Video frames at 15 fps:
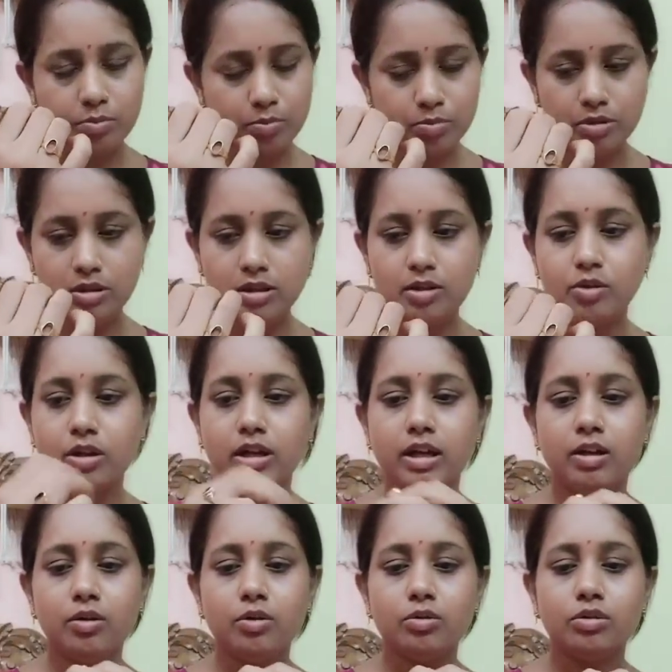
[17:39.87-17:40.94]
মানে ই হয়ে
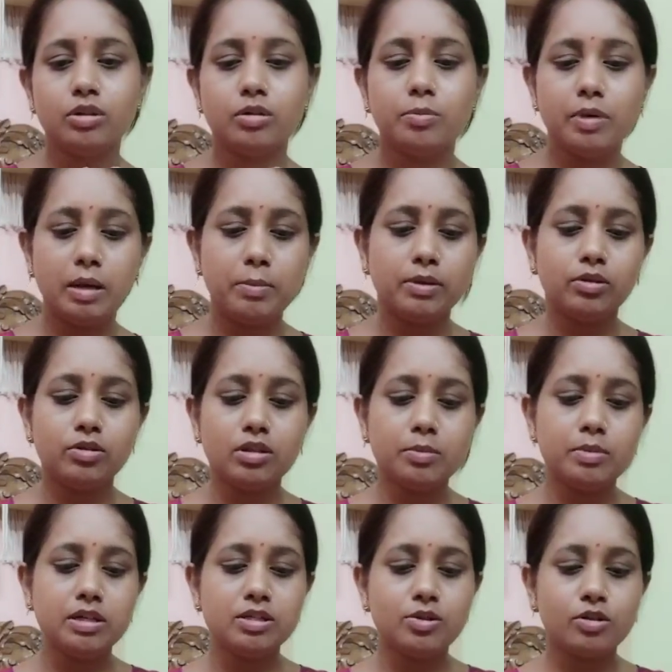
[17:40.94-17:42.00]
গেল তো এই পাথরটা
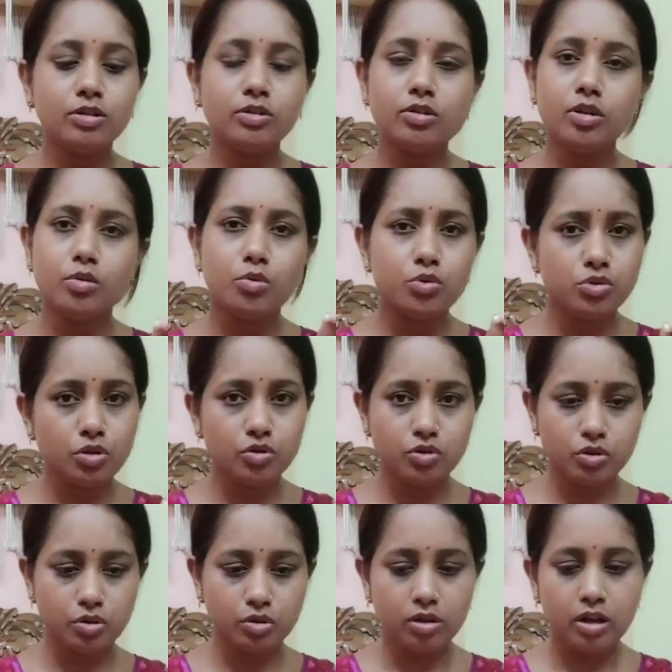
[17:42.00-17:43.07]
বেশ কদিন ধরে লুজ
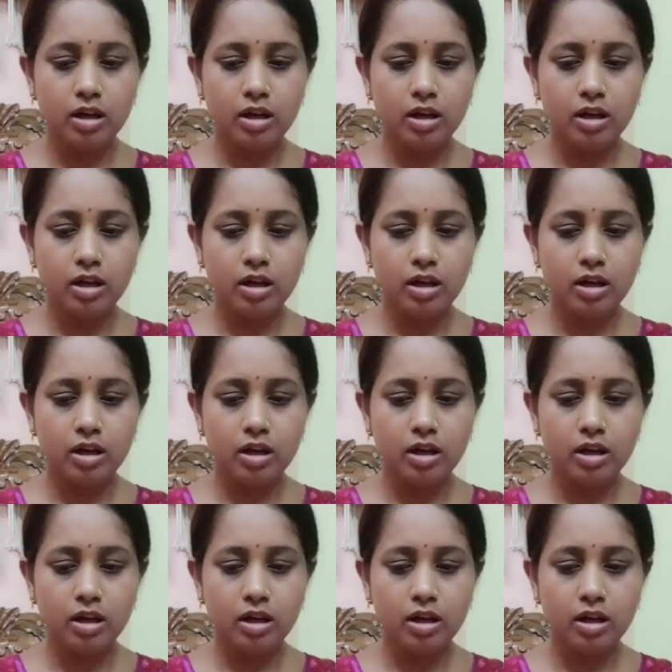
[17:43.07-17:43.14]
হচ্ছিল